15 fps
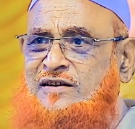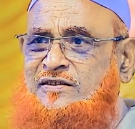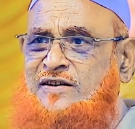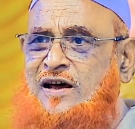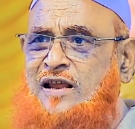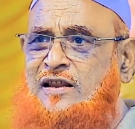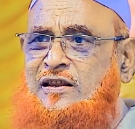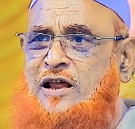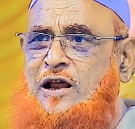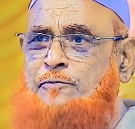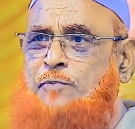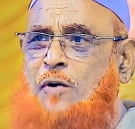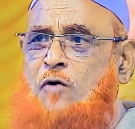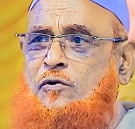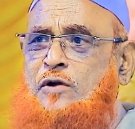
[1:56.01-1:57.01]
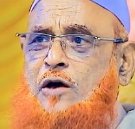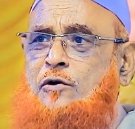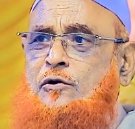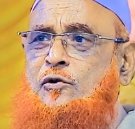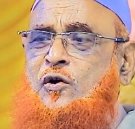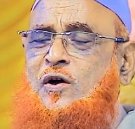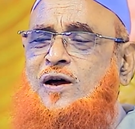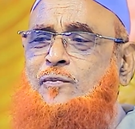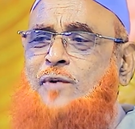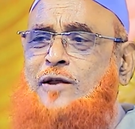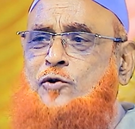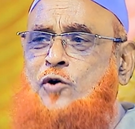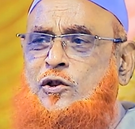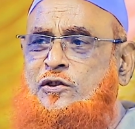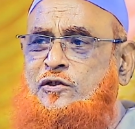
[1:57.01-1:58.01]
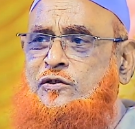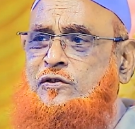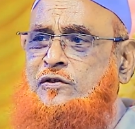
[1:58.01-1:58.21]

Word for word: কাছে আল্লাহর পাওনা হইল এবাদত